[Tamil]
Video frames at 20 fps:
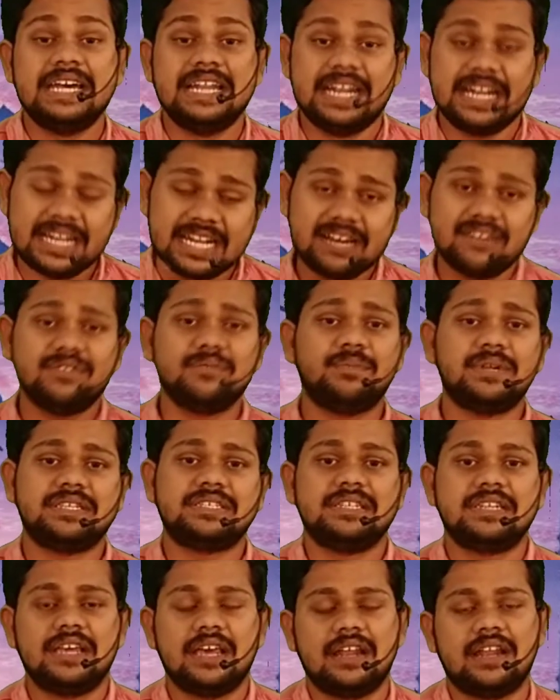ரெண்டாவது
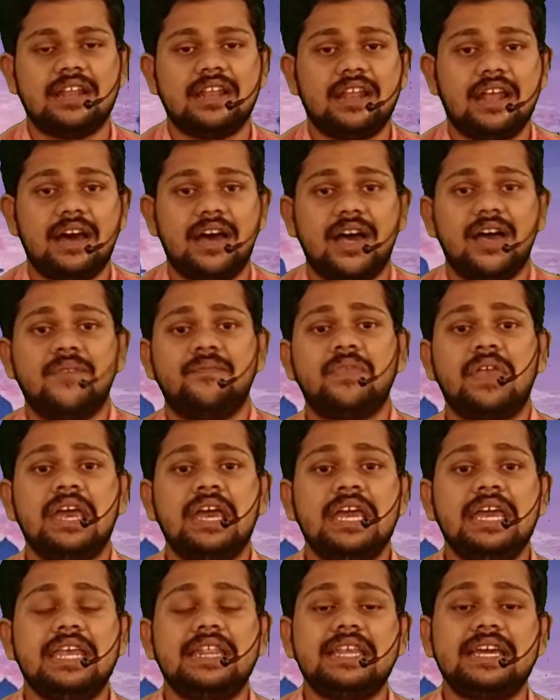பிரச்சனை என்னென்னா
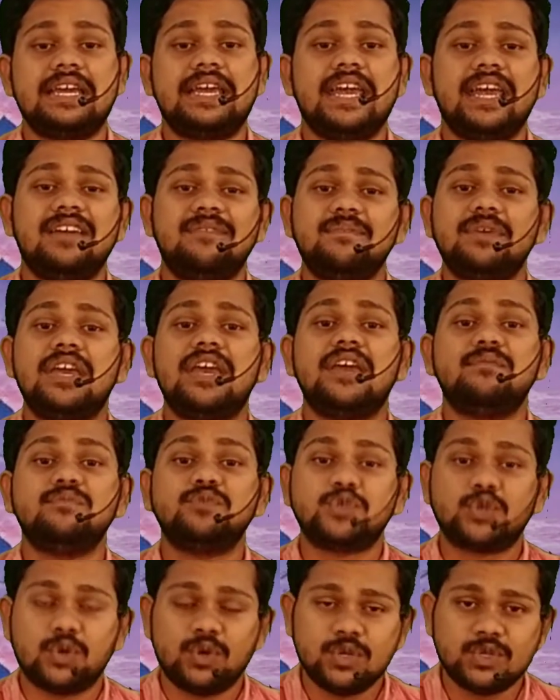இந்த கேம் கேம்
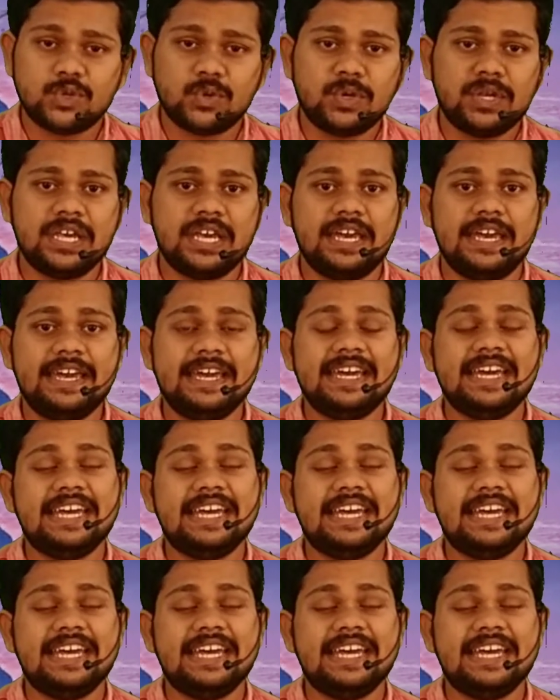சொல்லி சொல்லியே